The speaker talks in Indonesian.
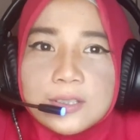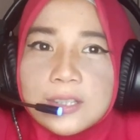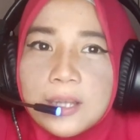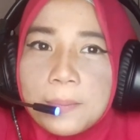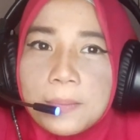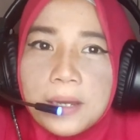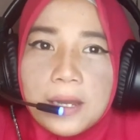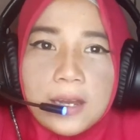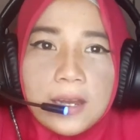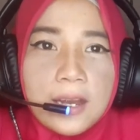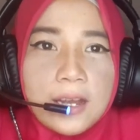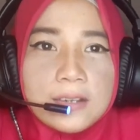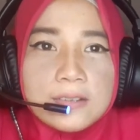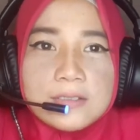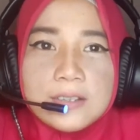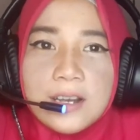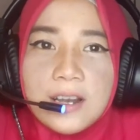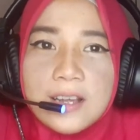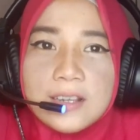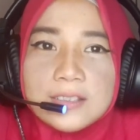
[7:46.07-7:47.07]
Tapi yang
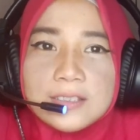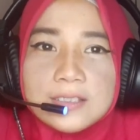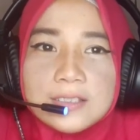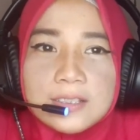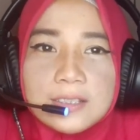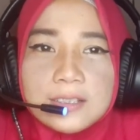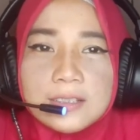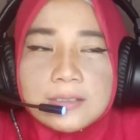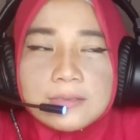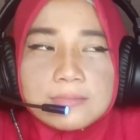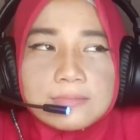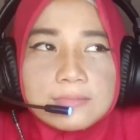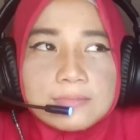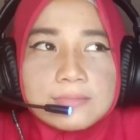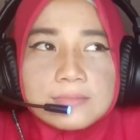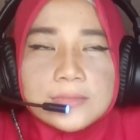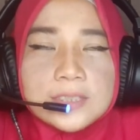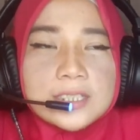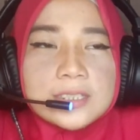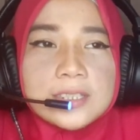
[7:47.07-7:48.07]
jelas
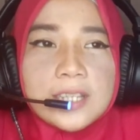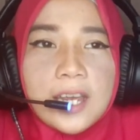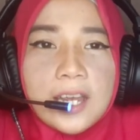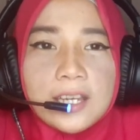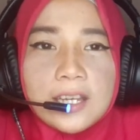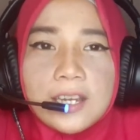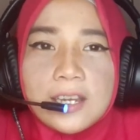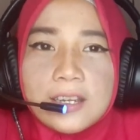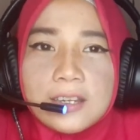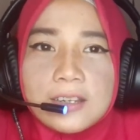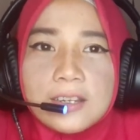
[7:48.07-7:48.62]
kayaknya